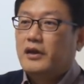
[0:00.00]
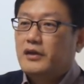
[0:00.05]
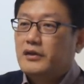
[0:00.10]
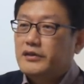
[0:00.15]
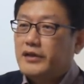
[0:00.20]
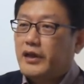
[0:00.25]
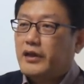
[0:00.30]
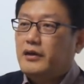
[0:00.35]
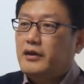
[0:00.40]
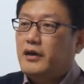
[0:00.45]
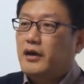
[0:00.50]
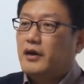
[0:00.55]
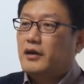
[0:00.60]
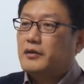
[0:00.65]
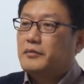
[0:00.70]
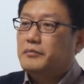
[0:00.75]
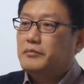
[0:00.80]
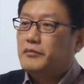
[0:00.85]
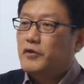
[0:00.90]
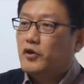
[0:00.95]

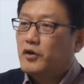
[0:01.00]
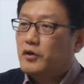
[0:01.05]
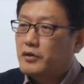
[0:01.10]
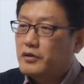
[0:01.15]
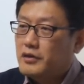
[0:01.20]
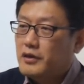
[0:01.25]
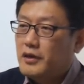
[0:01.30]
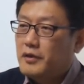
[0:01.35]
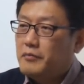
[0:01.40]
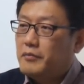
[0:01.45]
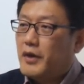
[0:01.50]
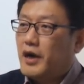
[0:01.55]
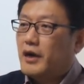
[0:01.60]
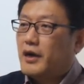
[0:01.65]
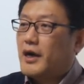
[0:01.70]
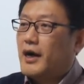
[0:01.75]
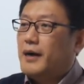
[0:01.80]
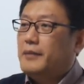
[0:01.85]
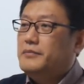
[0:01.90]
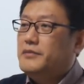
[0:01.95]
생각, 뭐
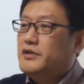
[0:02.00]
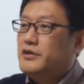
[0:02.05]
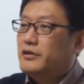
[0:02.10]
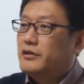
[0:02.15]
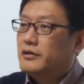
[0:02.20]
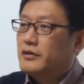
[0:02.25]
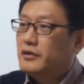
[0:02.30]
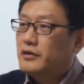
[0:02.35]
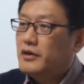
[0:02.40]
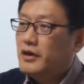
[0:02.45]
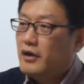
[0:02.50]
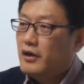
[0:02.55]
감정,